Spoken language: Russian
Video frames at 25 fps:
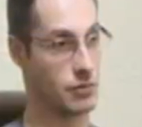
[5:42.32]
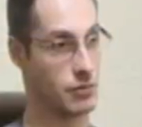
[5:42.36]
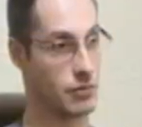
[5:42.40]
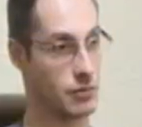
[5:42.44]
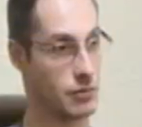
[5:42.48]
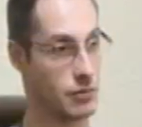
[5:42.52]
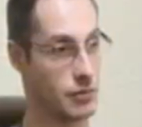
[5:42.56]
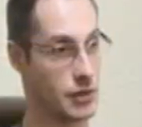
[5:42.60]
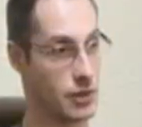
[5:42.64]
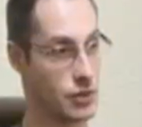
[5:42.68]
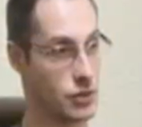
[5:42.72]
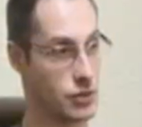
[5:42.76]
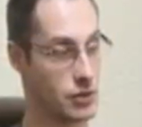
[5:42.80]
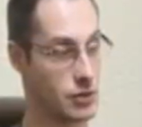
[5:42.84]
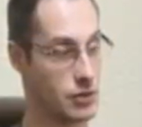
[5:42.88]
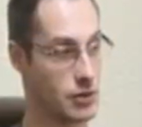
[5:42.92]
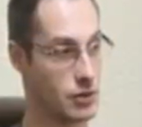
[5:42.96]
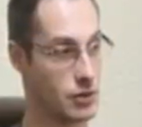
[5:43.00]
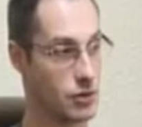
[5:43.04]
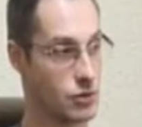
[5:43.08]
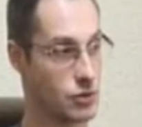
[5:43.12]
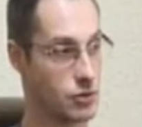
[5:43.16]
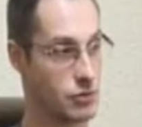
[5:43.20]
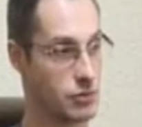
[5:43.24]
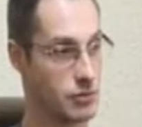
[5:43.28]
но я
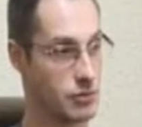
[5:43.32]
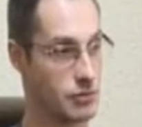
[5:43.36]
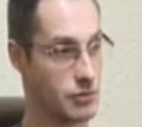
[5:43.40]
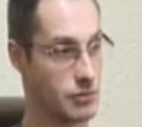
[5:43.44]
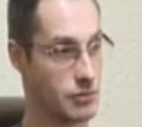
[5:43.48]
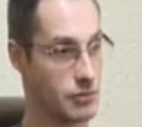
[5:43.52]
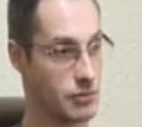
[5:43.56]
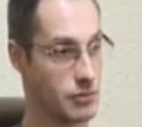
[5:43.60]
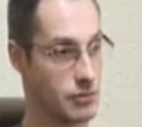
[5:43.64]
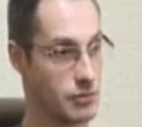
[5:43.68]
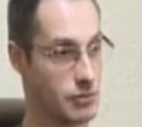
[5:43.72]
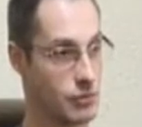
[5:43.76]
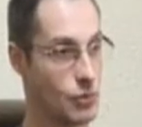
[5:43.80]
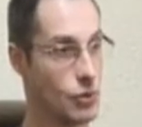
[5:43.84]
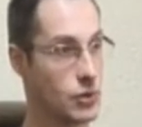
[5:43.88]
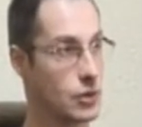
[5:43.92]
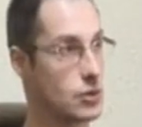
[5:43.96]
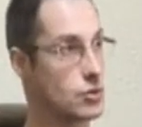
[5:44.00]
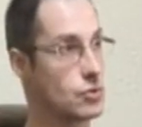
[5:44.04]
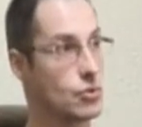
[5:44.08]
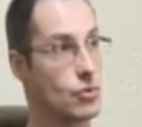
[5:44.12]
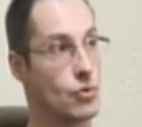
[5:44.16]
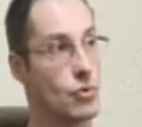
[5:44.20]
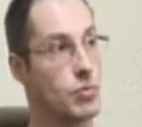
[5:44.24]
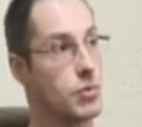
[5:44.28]
считаю, что ну, это
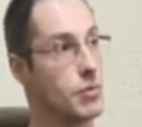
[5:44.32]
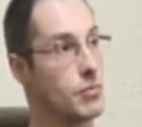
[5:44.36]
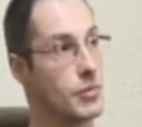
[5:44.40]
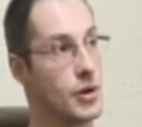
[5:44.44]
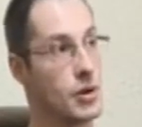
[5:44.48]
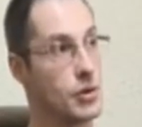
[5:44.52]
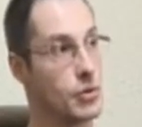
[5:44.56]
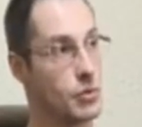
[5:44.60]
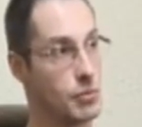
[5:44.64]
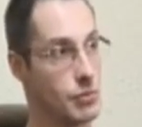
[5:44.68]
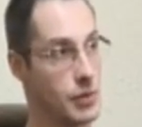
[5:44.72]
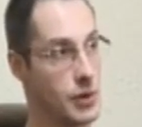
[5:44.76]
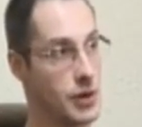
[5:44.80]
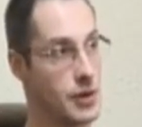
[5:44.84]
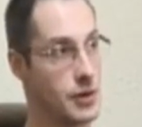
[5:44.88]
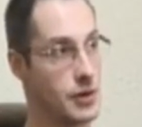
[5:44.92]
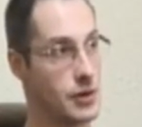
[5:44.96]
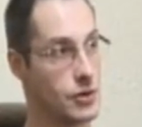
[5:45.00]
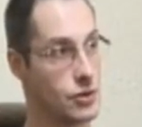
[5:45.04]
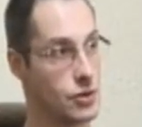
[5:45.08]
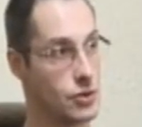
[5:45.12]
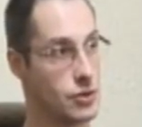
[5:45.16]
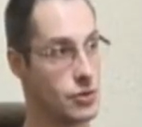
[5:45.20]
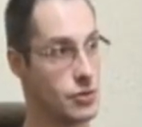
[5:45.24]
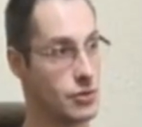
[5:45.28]
сугубо мое
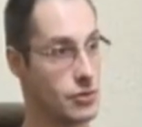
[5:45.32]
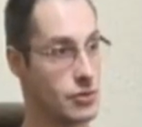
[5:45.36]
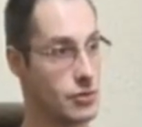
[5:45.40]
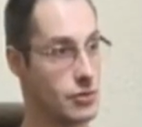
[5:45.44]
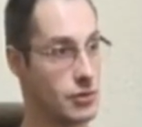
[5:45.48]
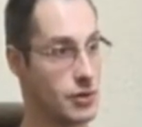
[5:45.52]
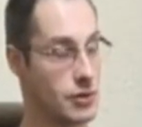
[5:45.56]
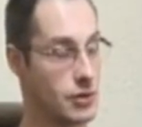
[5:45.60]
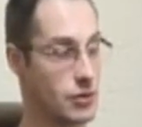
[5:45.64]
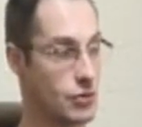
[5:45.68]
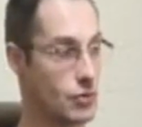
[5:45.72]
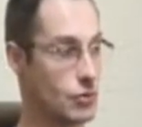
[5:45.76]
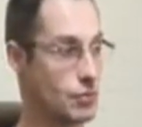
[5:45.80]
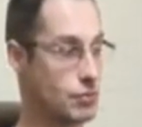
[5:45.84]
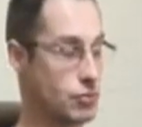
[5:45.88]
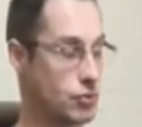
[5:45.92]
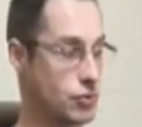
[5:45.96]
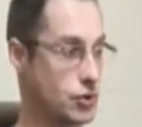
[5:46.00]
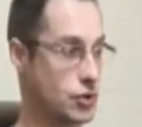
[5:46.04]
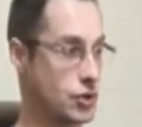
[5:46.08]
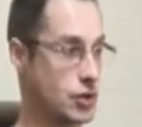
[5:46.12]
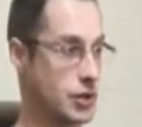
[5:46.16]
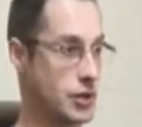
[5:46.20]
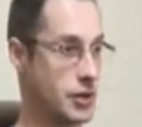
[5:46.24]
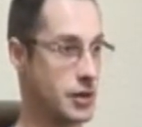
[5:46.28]
мнение, что это
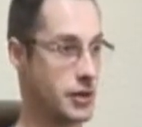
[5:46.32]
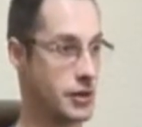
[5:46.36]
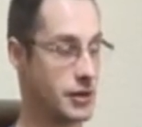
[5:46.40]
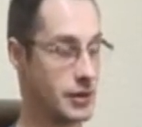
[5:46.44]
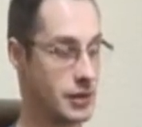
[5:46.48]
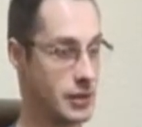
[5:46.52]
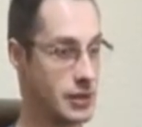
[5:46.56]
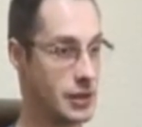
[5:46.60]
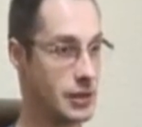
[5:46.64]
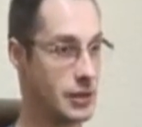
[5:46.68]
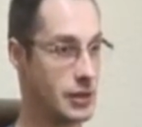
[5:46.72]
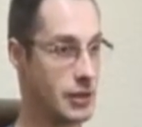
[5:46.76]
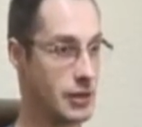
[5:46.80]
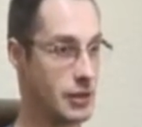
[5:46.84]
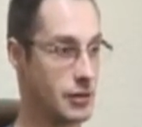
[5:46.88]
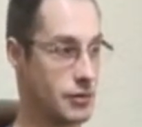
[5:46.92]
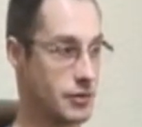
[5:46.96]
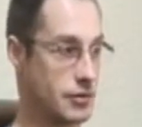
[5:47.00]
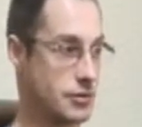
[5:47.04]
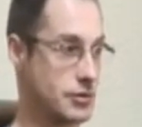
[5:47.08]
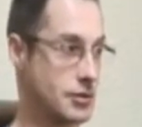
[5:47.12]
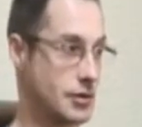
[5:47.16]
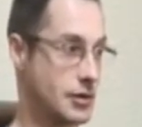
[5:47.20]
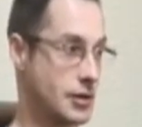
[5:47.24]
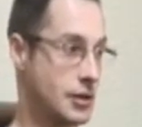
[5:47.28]
упущение родителей, то
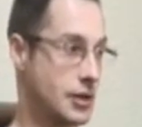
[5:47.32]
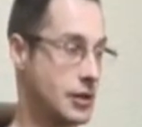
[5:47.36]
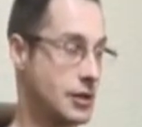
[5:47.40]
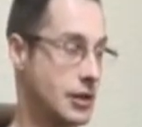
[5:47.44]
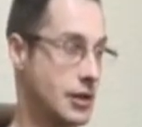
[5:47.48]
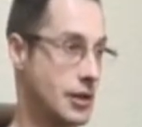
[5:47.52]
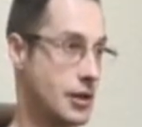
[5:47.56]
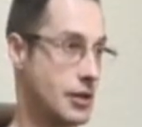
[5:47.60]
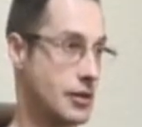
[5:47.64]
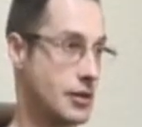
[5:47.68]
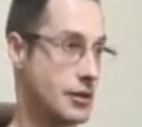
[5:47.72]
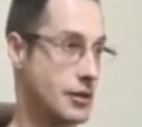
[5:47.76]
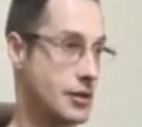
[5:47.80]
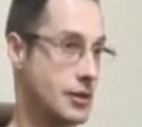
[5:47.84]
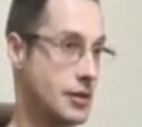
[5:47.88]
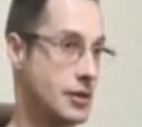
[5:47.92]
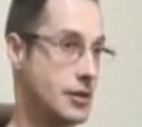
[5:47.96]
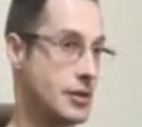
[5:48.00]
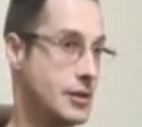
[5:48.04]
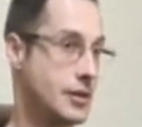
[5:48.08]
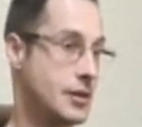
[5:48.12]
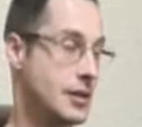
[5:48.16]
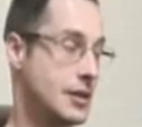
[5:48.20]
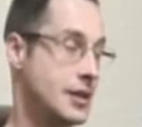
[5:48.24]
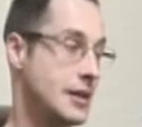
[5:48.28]
есть родители не,
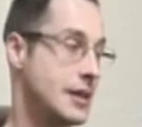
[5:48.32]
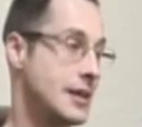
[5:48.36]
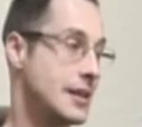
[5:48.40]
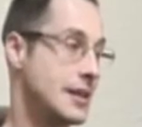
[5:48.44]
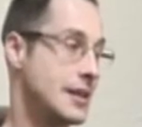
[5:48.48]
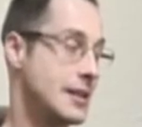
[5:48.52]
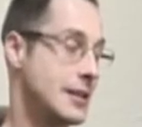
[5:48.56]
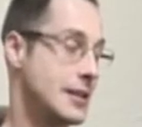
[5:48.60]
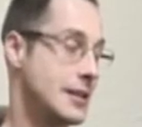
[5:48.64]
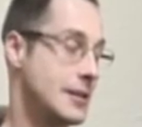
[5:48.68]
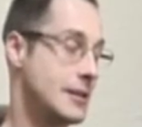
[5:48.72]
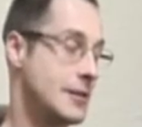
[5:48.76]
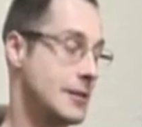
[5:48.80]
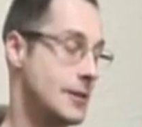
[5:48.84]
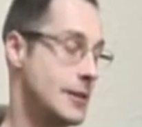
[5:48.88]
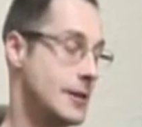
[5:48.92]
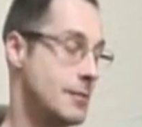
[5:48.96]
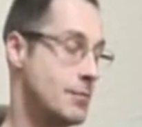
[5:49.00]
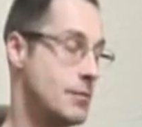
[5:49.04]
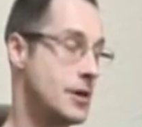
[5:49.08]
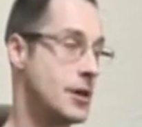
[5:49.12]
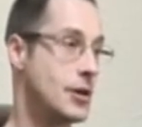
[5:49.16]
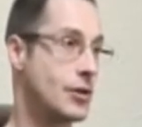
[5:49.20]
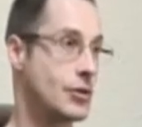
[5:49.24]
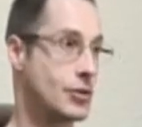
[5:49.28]
не, не
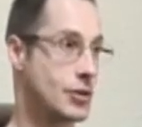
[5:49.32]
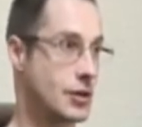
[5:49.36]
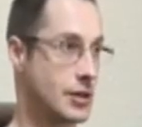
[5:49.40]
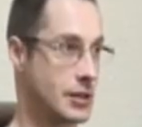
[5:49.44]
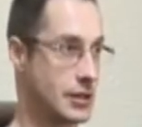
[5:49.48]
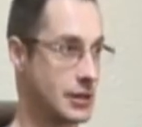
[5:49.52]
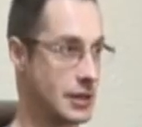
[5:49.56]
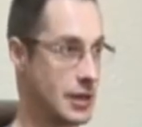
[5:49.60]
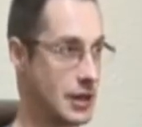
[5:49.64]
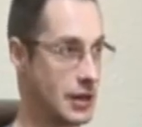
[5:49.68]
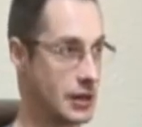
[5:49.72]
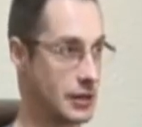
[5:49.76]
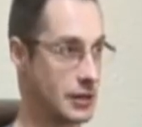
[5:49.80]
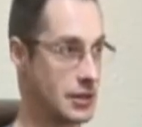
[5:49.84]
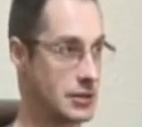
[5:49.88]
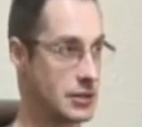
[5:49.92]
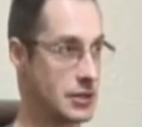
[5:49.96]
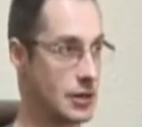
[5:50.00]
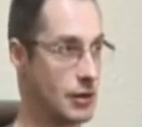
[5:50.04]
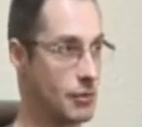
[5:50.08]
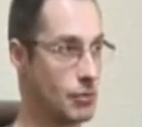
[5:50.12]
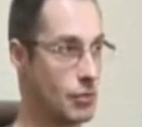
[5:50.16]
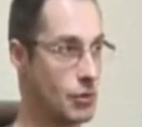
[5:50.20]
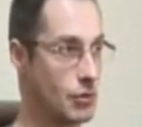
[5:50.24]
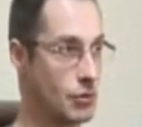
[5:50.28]
имеют контакта с
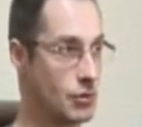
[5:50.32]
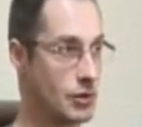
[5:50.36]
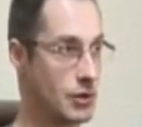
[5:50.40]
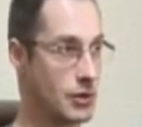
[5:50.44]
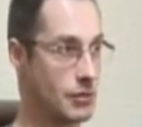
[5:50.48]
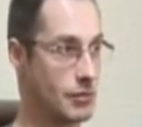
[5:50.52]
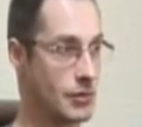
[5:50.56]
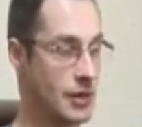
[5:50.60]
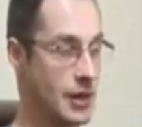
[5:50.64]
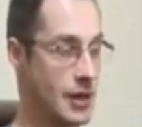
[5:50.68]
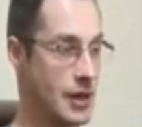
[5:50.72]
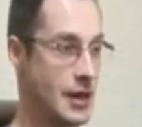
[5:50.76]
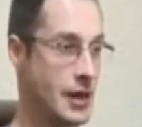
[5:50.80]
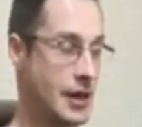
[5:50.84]
ребенком,